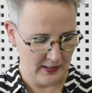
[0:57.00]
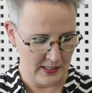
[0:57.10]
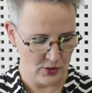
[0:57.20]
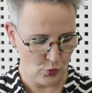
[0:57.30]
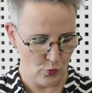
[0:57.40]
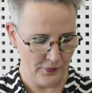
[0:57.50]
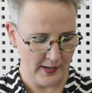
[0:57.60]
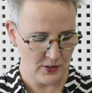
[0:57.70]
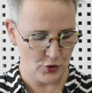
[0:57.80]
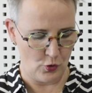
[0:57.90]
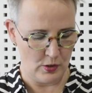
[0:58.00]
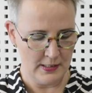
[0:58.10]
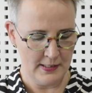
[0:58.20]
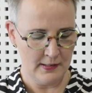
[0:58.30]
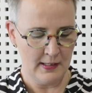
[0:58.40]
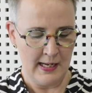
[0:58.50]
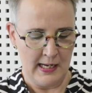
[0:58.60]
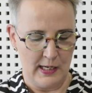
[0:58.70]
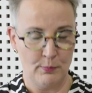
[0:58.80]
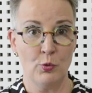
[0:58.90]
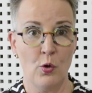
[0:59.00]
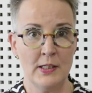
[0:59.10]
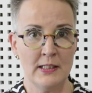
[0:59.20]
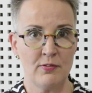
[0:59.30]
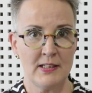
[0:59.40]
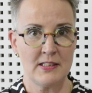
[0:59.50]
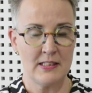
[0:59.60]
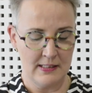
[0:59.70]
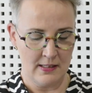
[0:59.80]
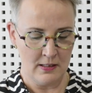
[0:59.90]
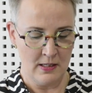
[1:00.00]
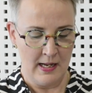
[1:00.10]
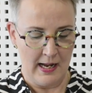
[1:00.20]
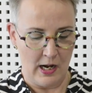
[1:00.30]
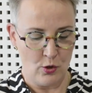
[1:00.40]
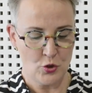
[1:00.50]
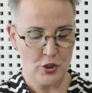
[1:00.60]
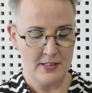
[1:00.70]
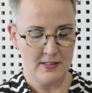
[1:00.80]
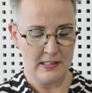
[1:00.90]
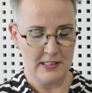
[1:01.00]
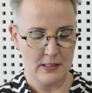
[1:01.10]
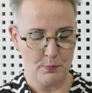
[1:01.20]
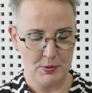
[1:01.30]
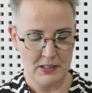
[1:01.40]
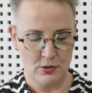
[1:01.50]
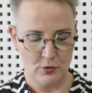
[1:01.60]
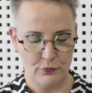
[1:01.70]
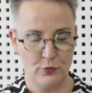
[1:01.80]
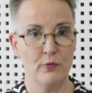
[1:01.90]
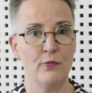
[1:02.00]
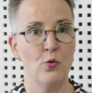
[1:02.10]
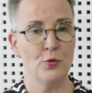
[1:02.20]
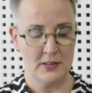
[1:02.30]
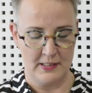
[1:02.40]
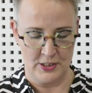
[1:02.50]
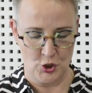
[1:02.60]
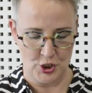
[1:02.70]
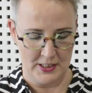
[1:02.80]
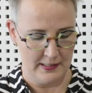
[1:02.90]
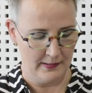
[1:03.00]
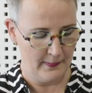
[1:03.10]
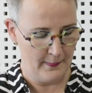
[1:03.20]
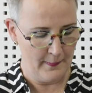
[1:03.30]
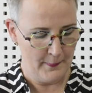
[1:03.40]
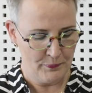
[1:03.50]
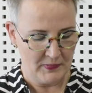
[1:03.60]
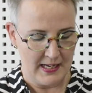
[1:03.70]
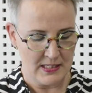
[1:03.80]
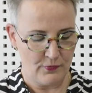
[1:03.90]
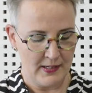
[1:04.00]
insofern sollen im neuen Quartier ausschließlich Gebiete für Wohnen entstehen. Es